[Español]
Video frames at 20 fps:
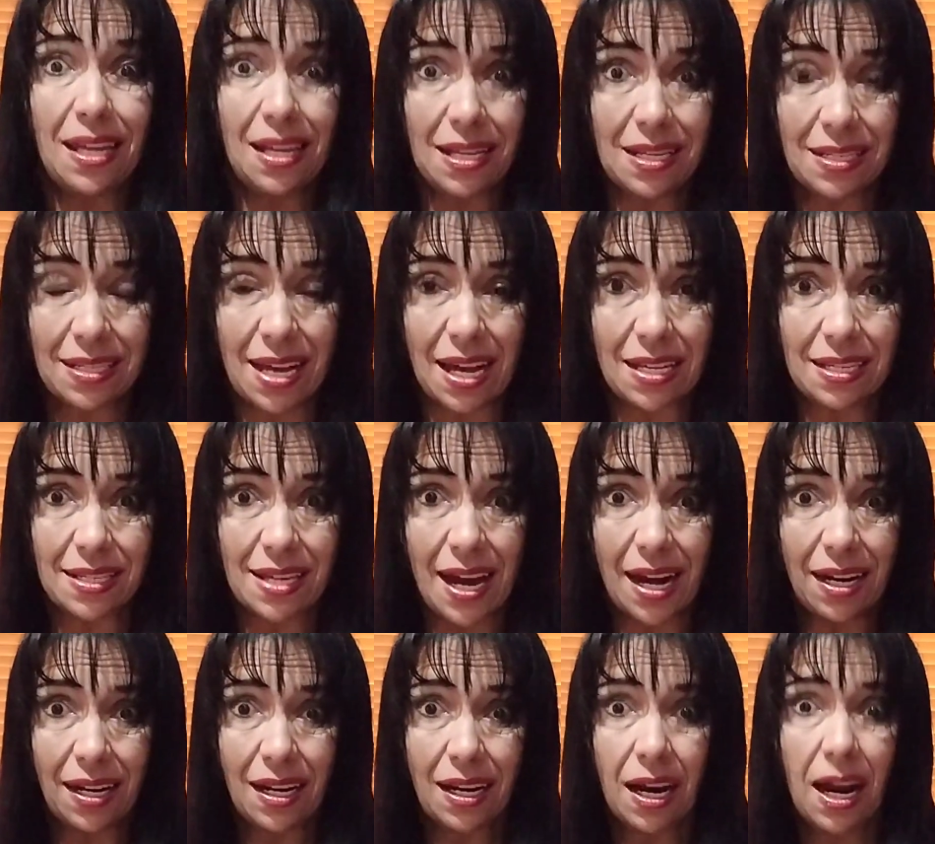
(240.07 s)
de
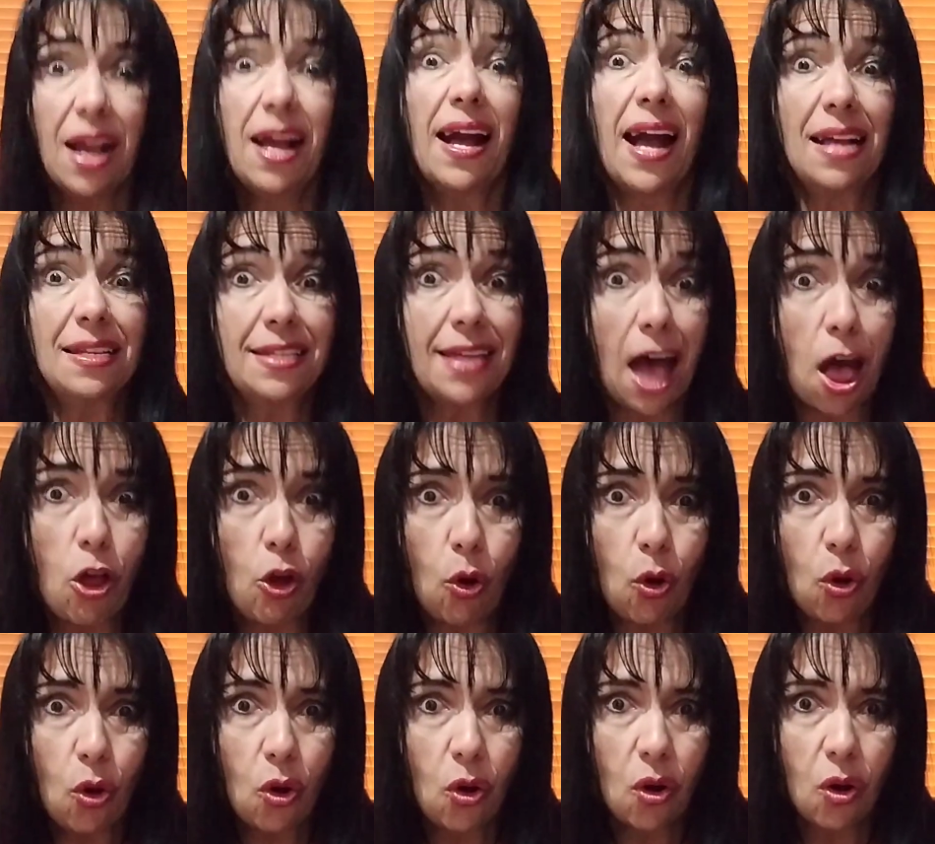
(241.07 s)
descansar, cansado.
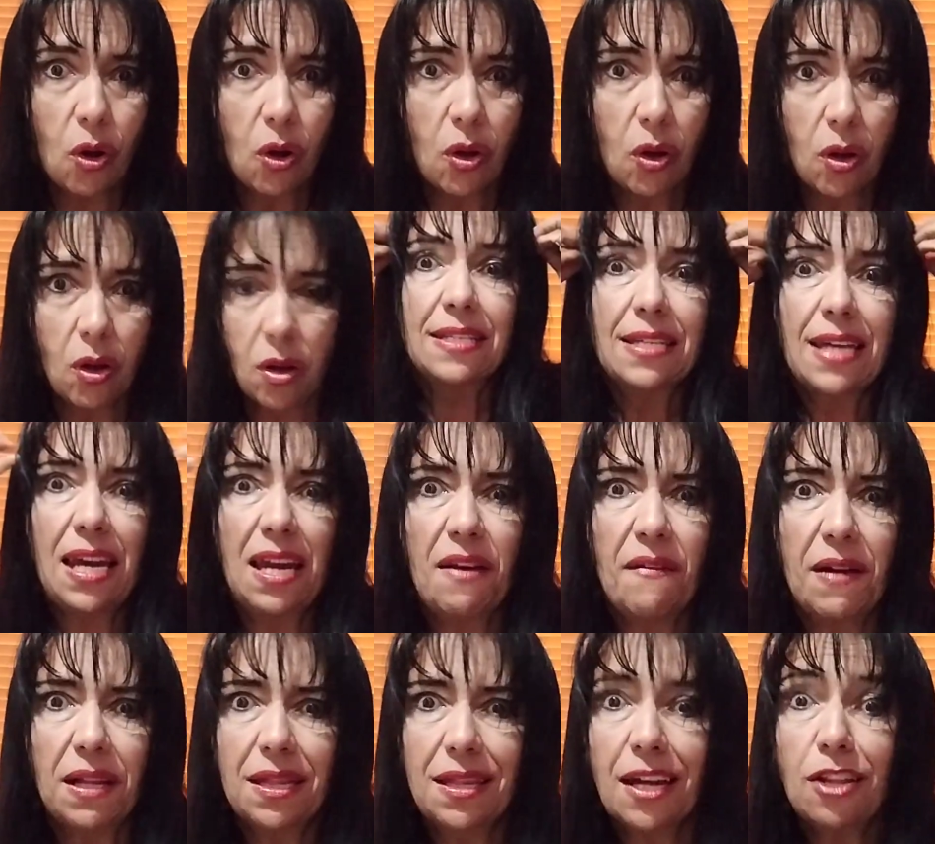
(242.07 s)
Se
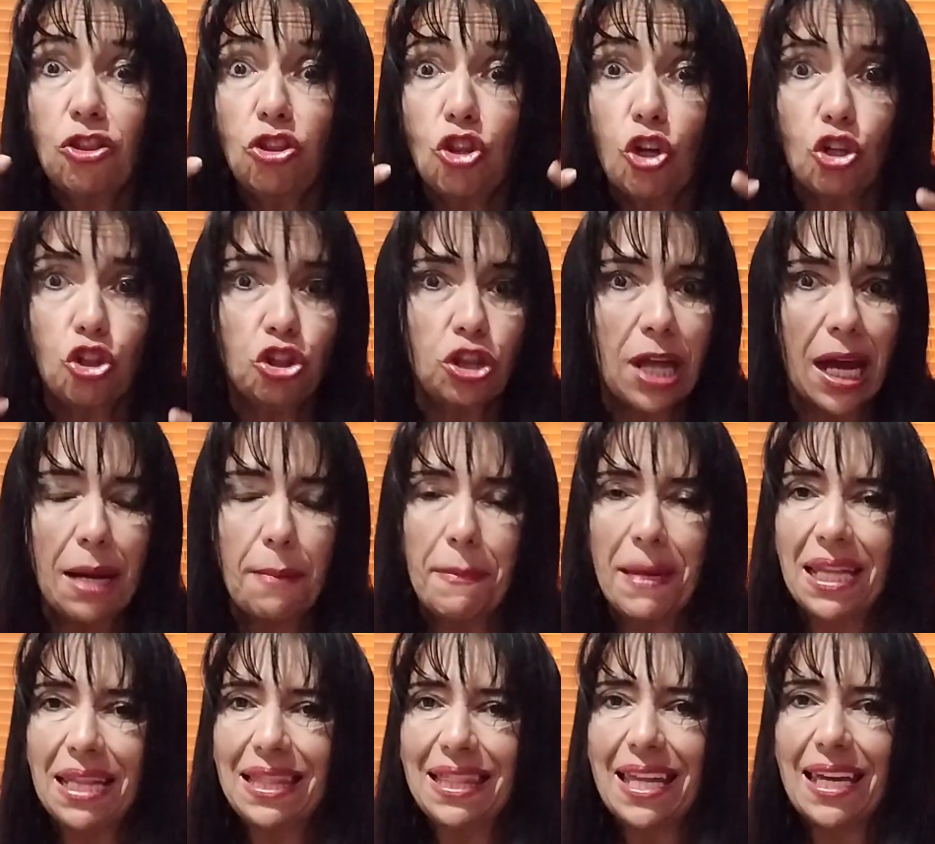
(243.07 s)
levanta
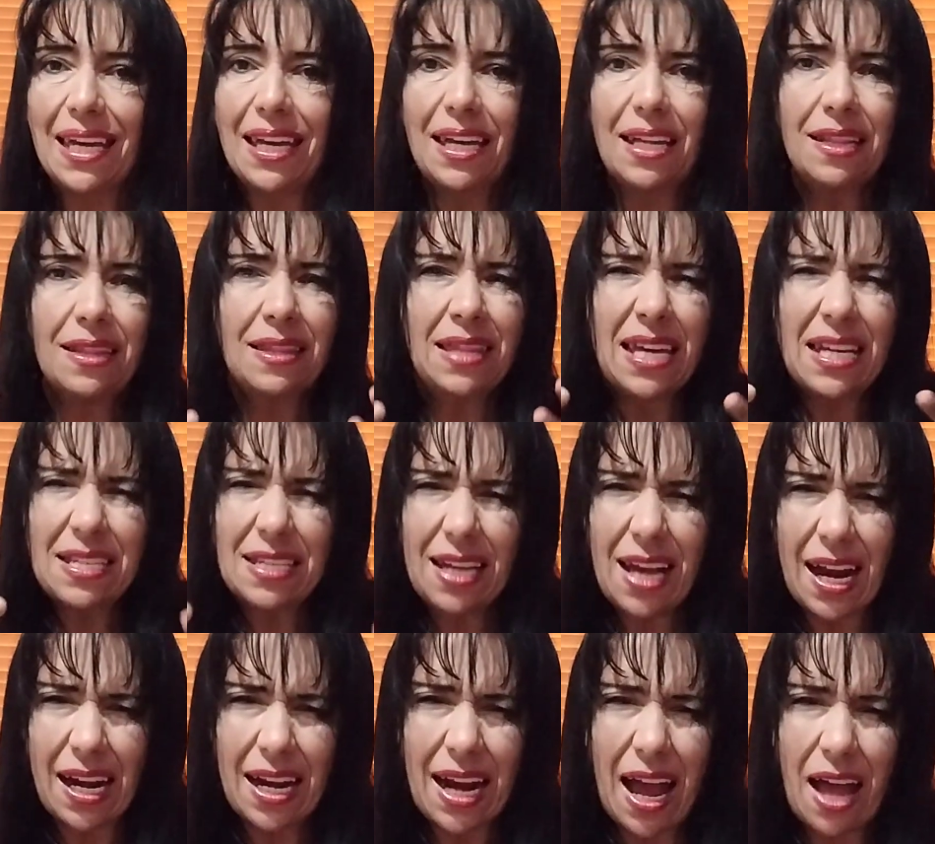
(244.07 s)
totalmente
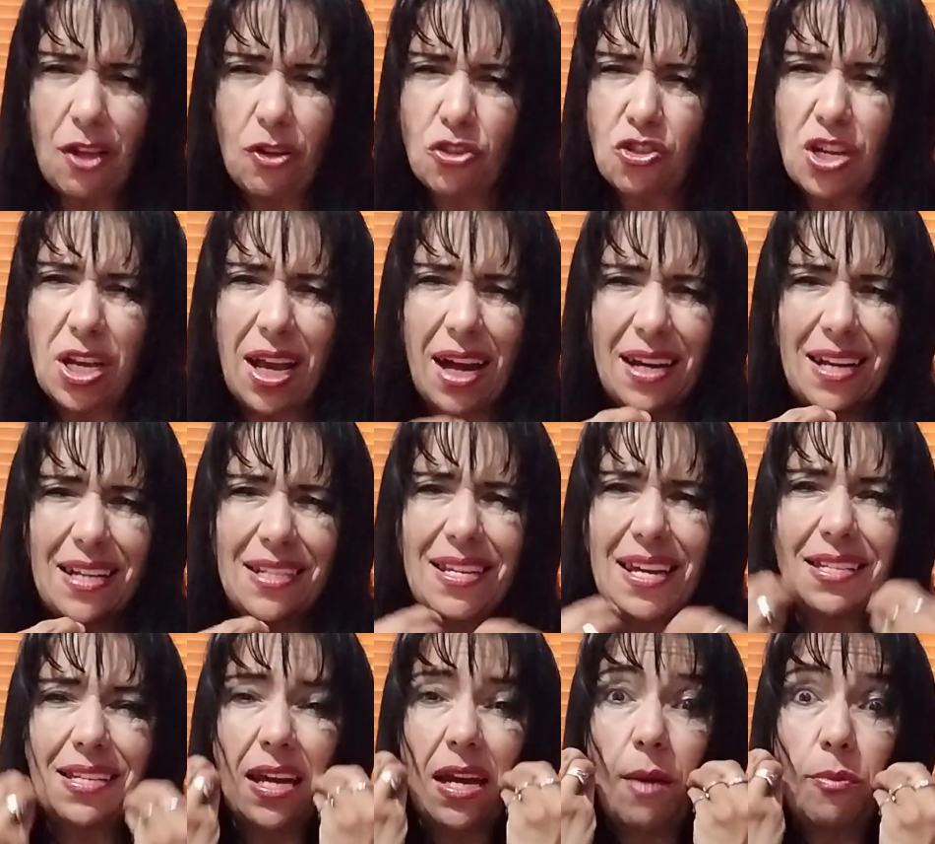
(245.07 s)
desganado, sin ganas
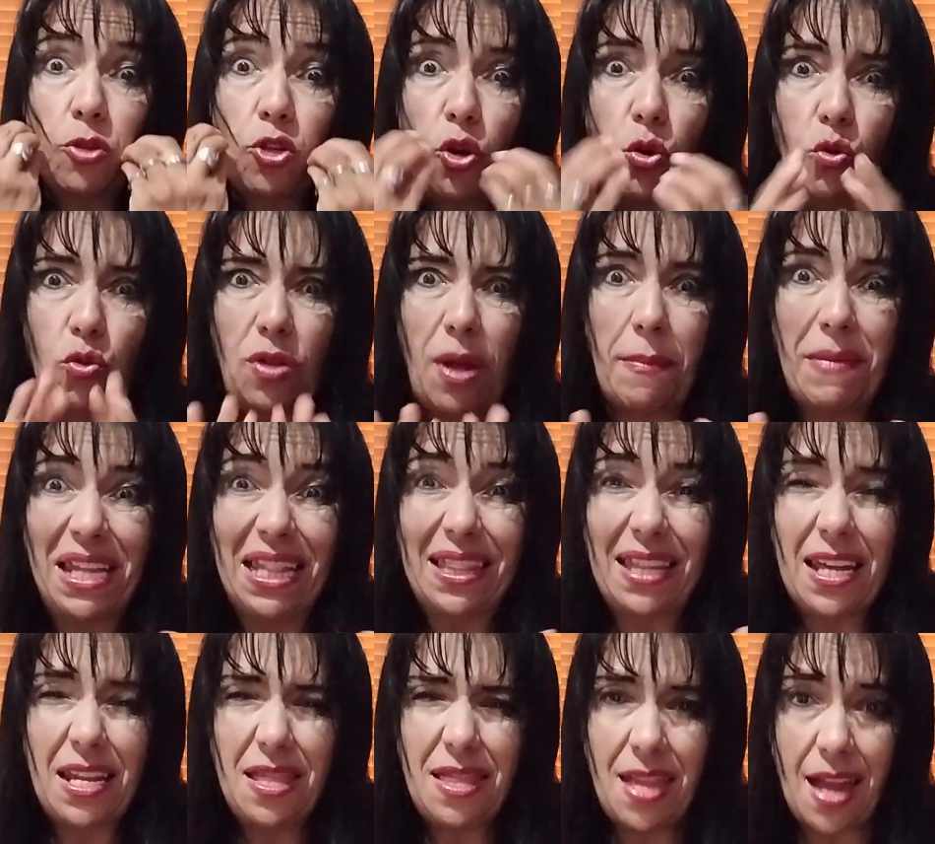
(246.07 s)
de hacer
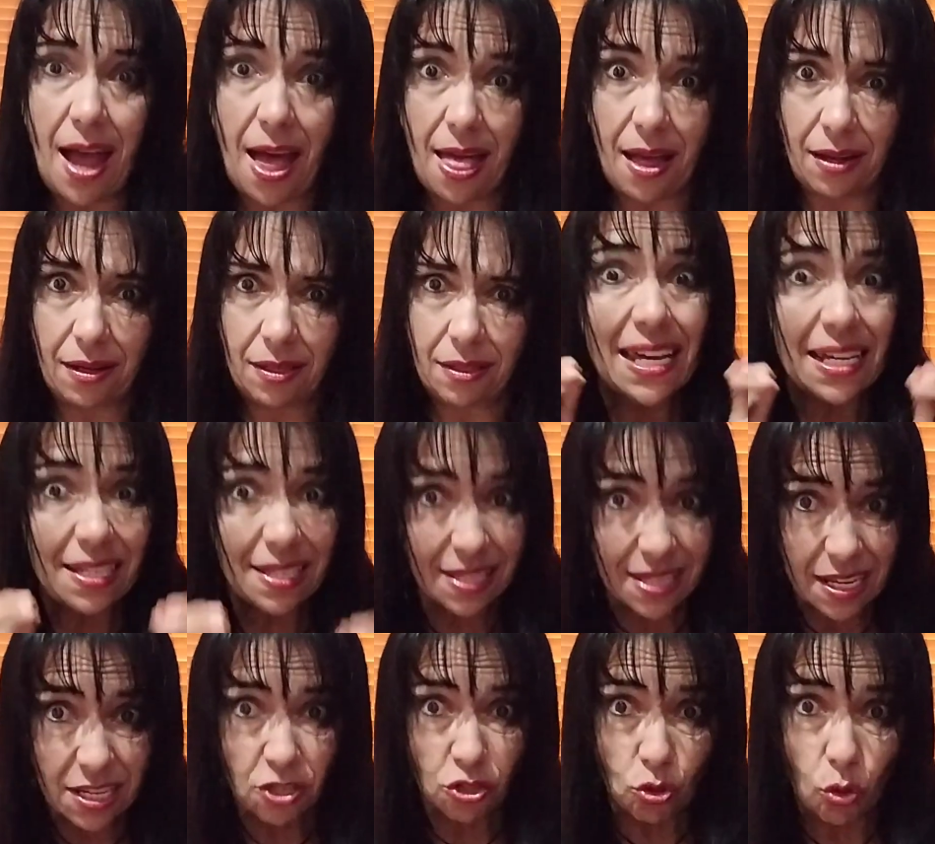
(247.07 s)
absolutamente nada. Y
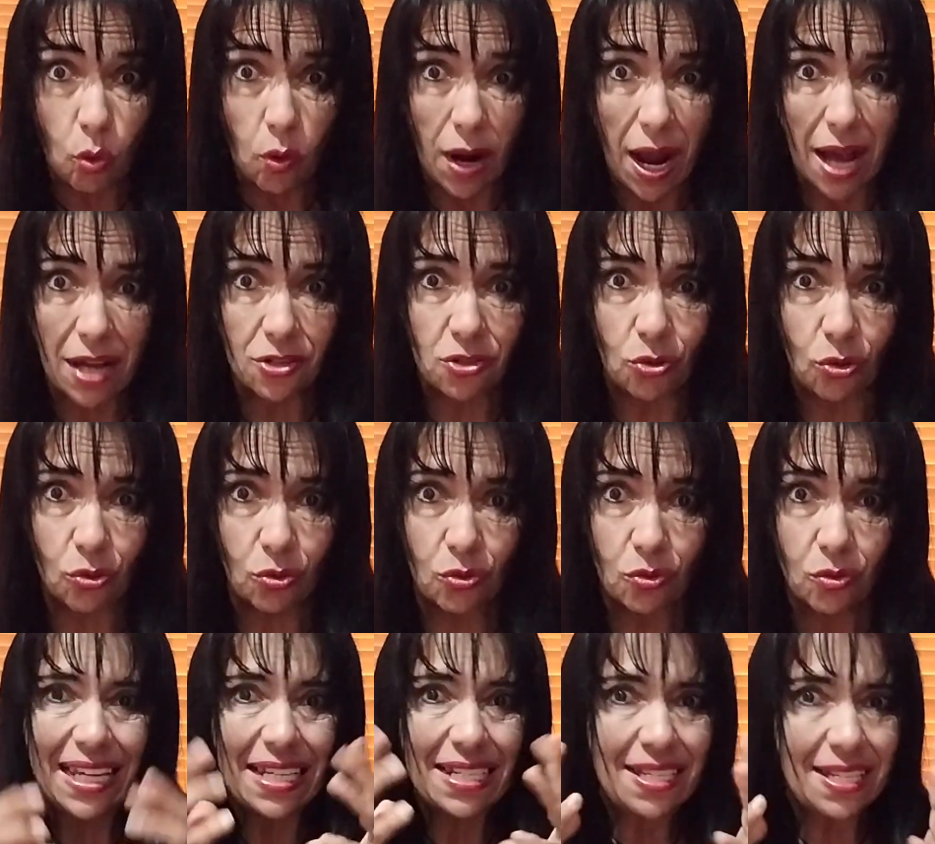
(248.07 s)
este es tu caso.
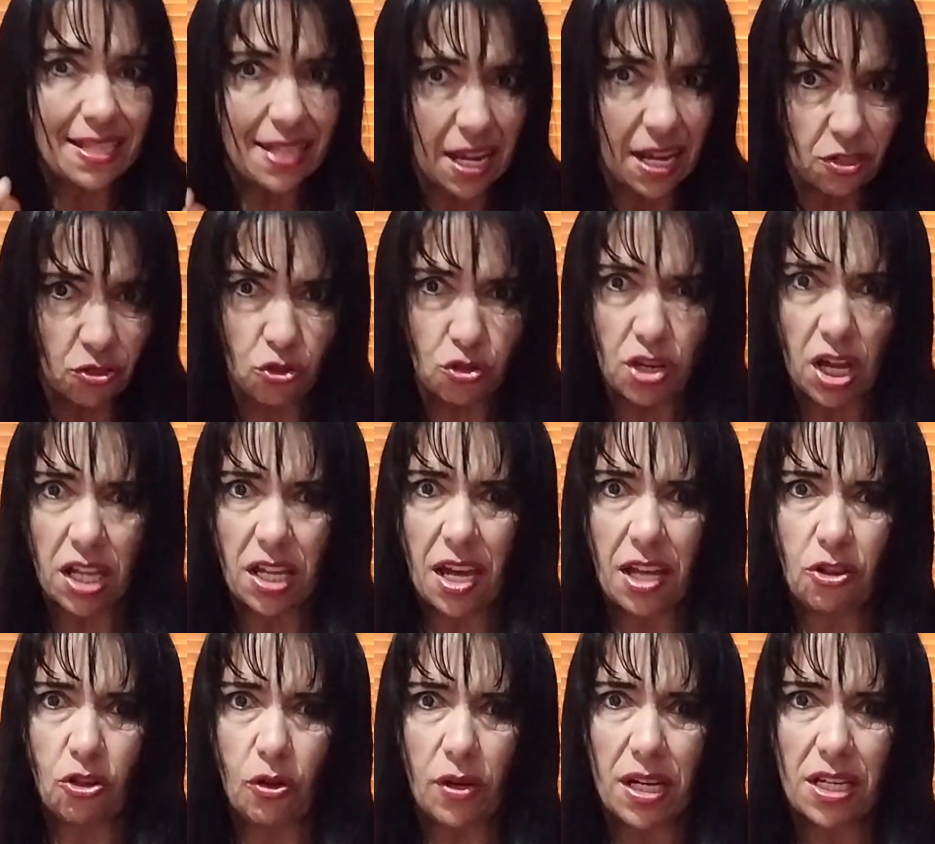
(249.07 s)
¿Te está
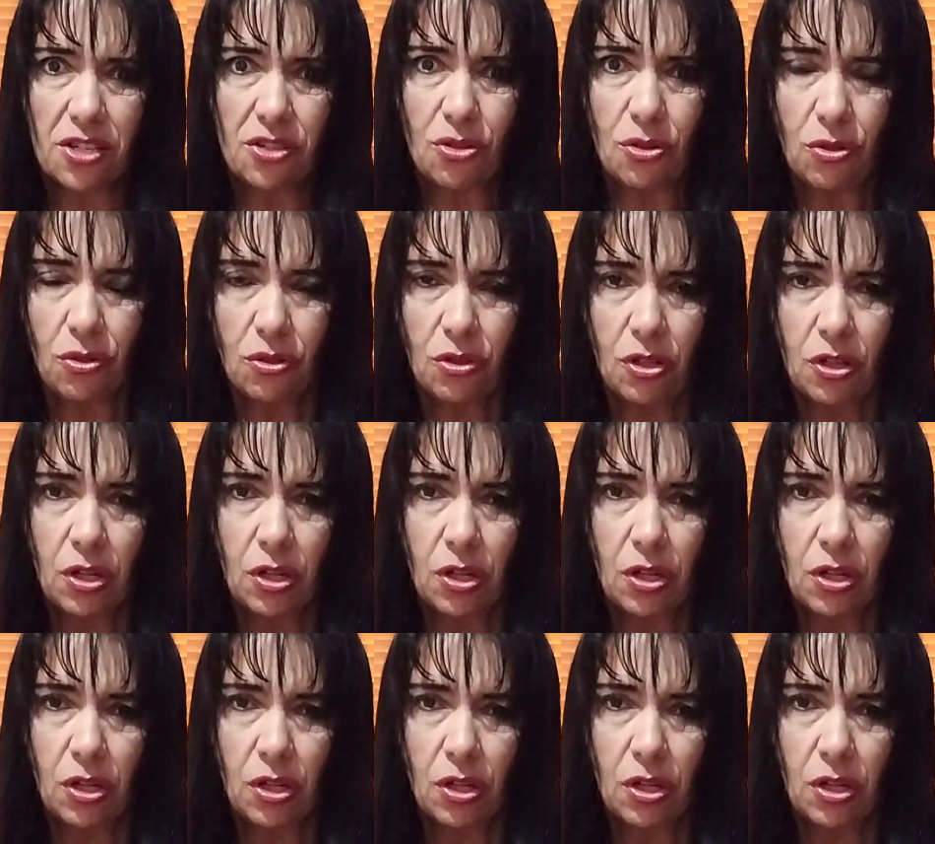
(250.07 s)
sucediendo esto?